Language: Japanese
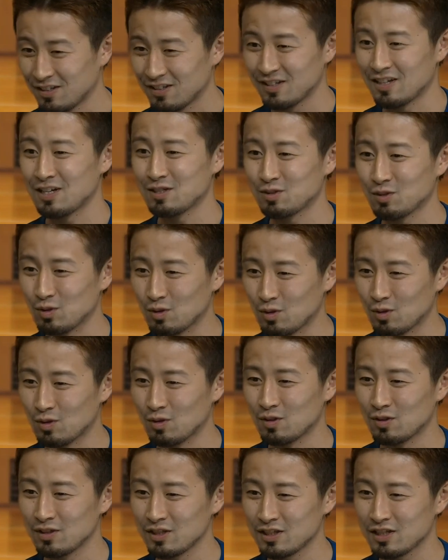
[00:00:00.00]
あそ
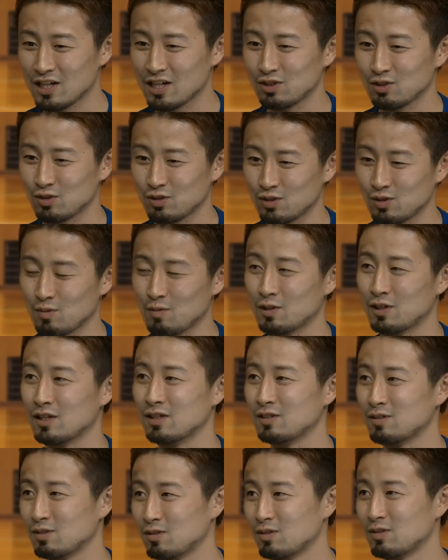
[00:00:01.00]
こに最初勤めたん
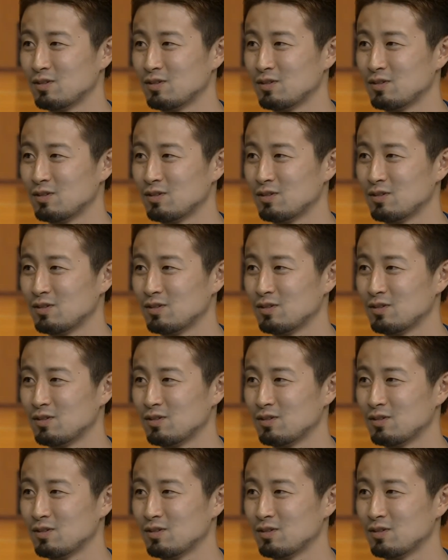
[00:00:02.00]
です